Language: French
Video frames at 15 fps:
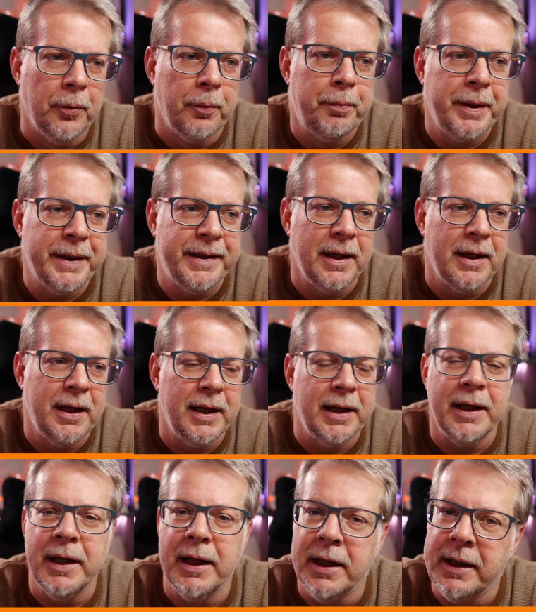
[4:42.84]
péter
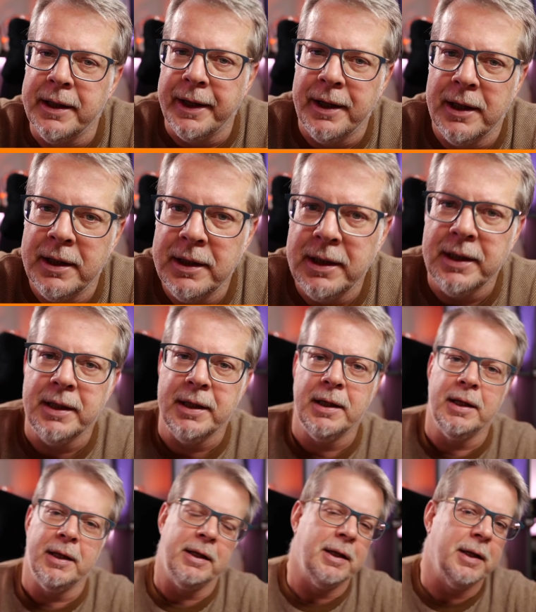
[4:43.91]

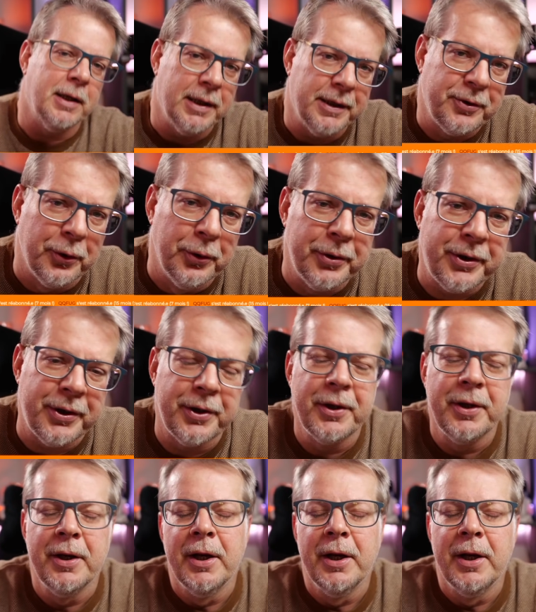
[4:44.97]
les, trucs.